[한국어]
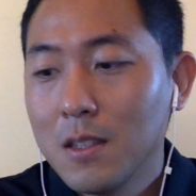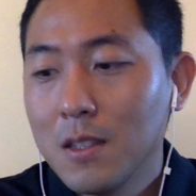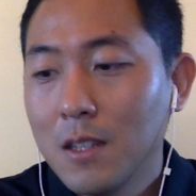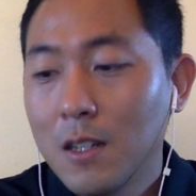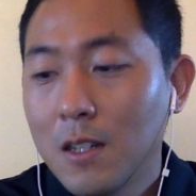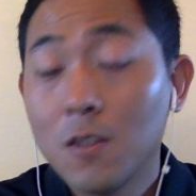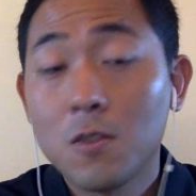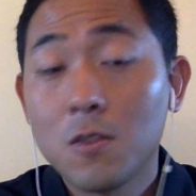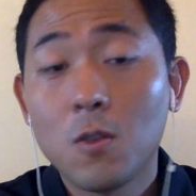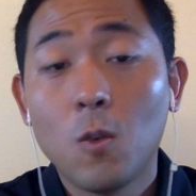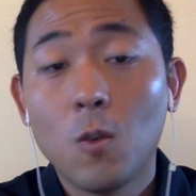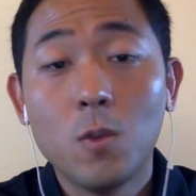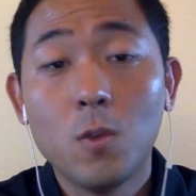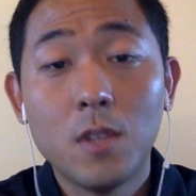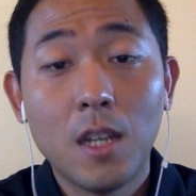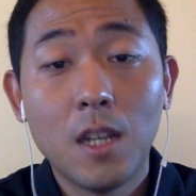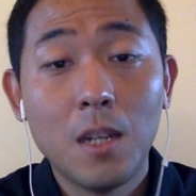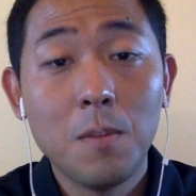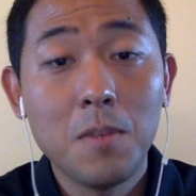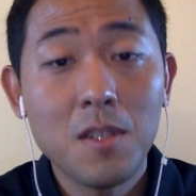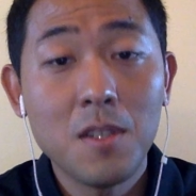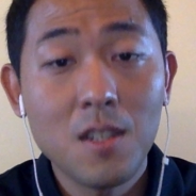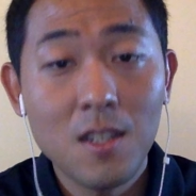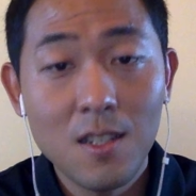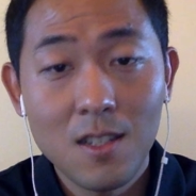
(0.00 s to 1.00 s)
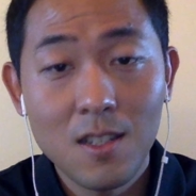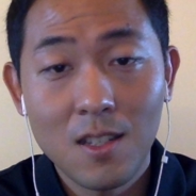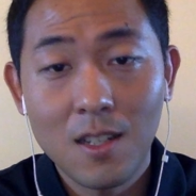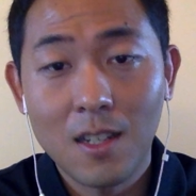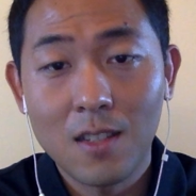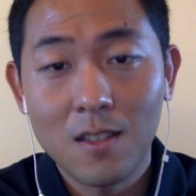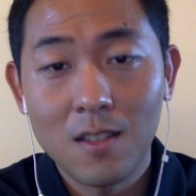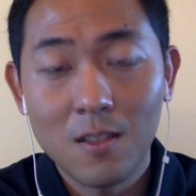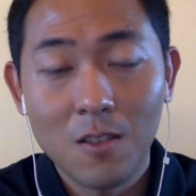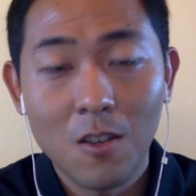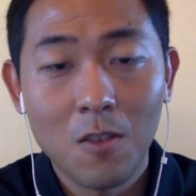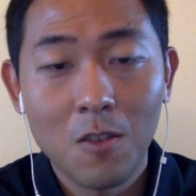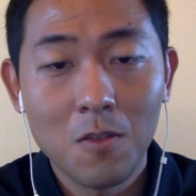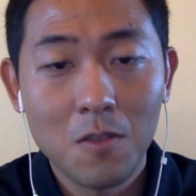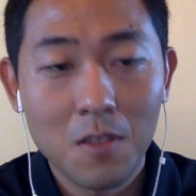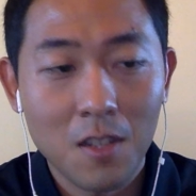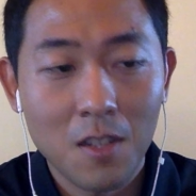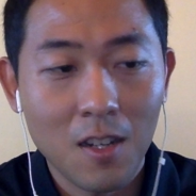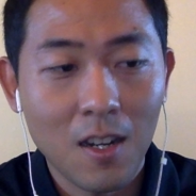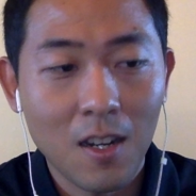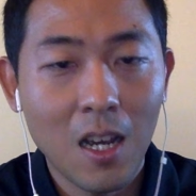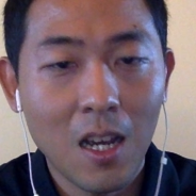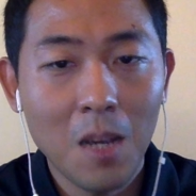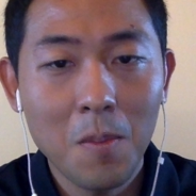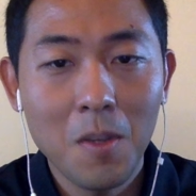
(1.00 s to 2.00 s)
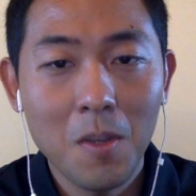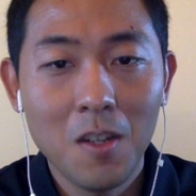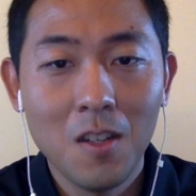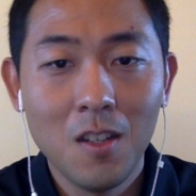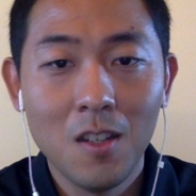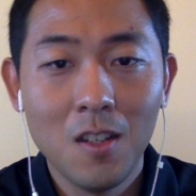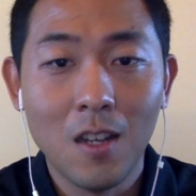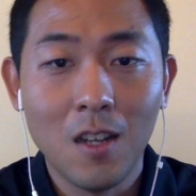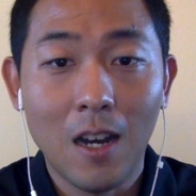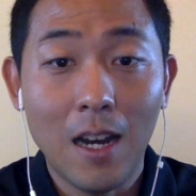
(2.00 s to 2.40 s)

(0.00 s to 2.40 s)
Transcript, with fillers: 예를 들어서 온라인 비즈니스 같은 경우는 제가 하면은,